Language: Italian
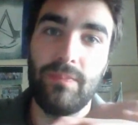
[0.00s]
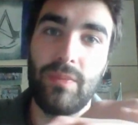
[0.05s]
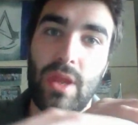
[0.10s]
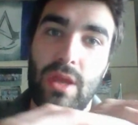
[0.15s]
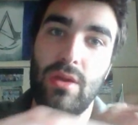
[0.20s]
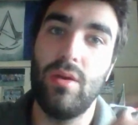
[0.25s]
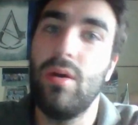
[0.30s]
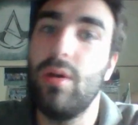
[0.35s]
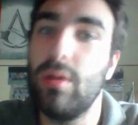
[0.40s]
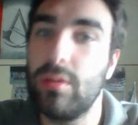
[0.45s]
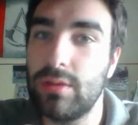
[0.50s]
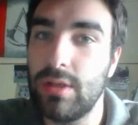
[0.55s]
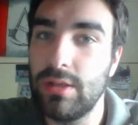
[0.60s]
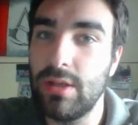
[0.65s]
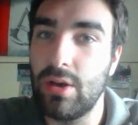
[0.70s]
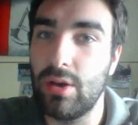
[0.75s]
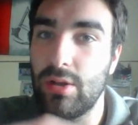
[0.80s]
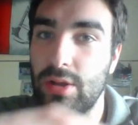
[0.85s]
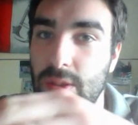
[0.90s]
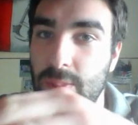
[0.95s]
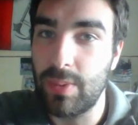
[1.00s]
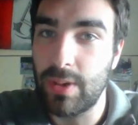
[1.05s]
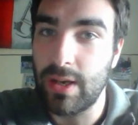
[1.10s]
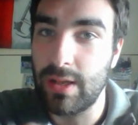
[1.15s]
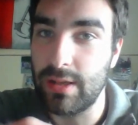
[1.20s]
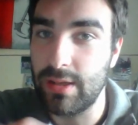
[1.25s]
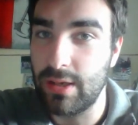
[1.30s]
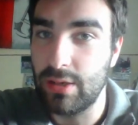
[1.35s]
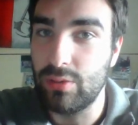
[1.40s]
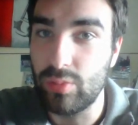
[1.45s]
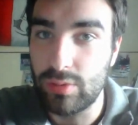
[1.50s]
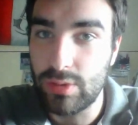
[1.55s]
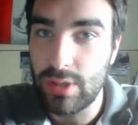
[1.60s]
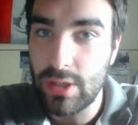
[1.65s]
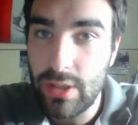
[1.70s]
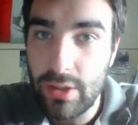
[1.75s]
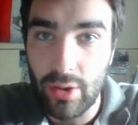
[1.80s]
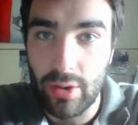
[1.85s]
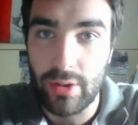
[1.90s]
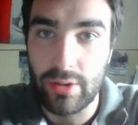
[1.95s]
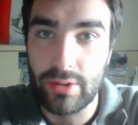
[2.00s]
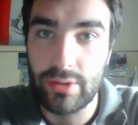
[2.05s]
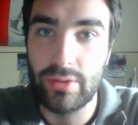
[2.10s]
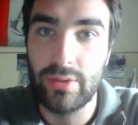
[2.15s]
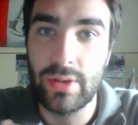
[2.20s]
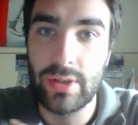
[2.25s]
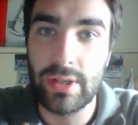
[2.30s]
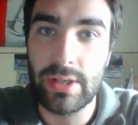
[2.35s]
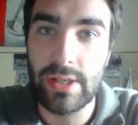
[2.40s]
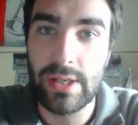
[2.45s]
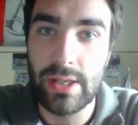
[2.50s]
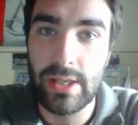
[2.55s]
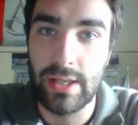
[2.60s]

io tenterò di prendere tutti gli horror